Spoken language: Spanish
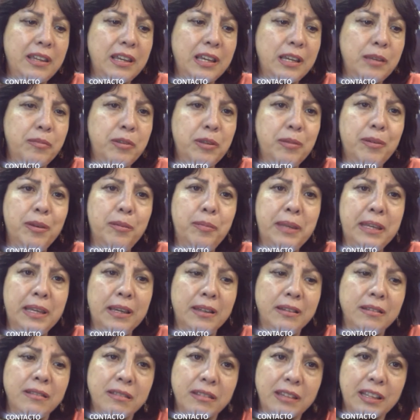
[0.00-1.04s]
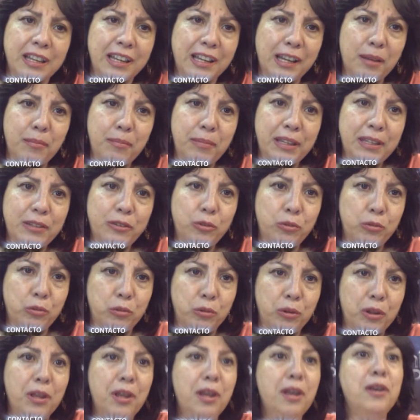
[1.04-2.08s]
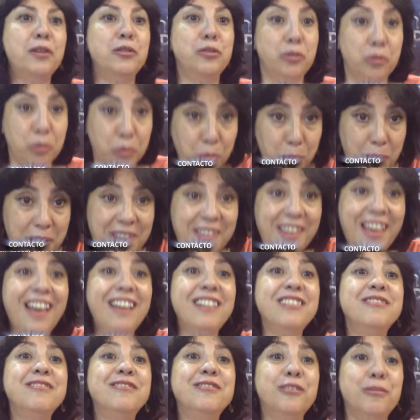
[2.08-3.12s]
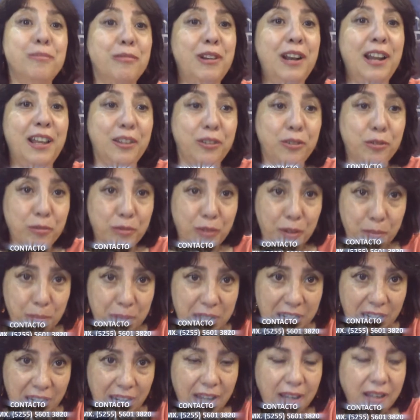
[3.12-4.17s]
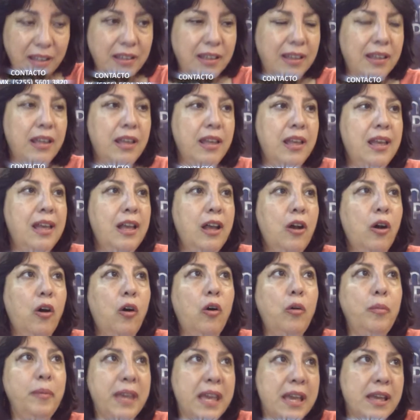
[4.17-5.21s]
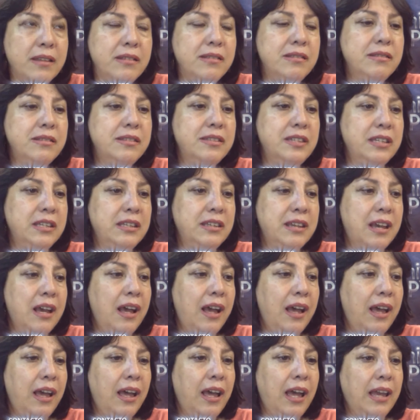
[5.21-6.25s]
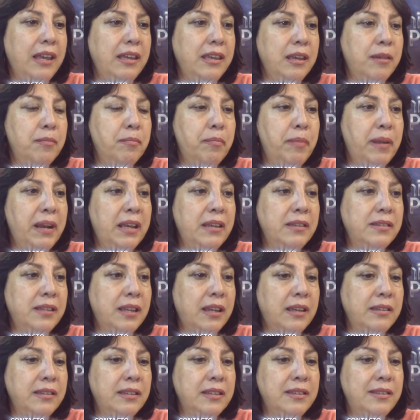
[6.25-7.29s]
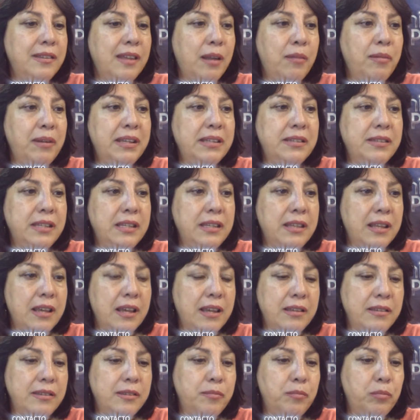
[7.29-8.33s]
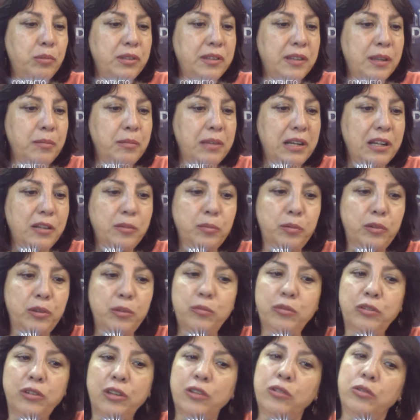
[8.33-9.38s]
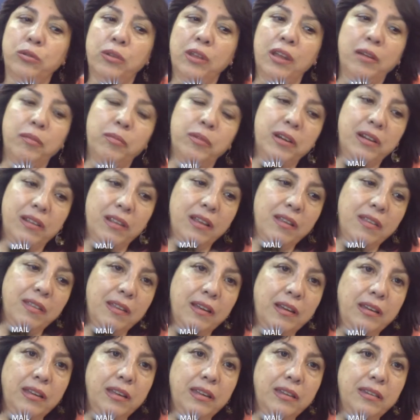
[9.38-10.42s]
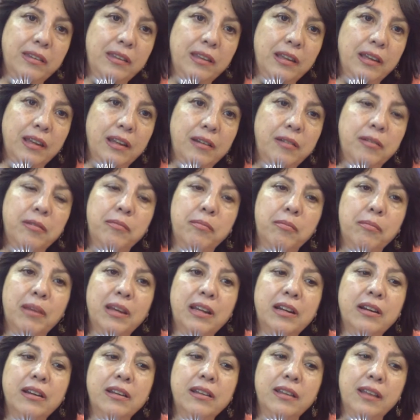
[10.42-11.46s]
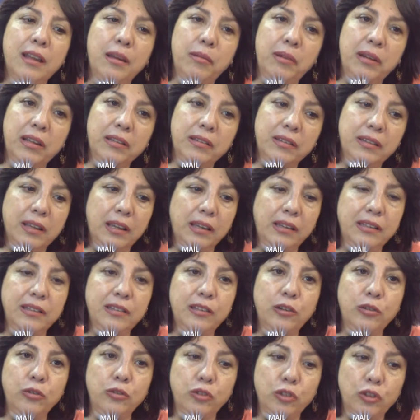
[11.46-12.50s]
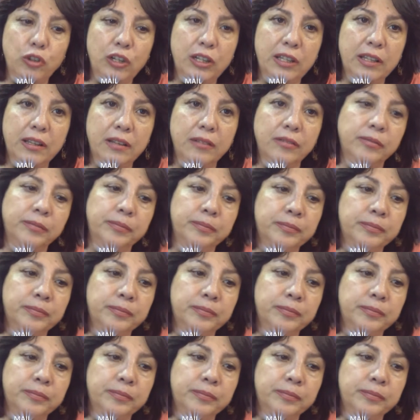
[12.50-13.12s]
de ella y vive bien y cambia su, su vida como la de su familia. O bien, si ya hay empresas establecidas, pues también las podemos ayudar, ¿verdad? A que sean más rentables. ¿desde cuándo,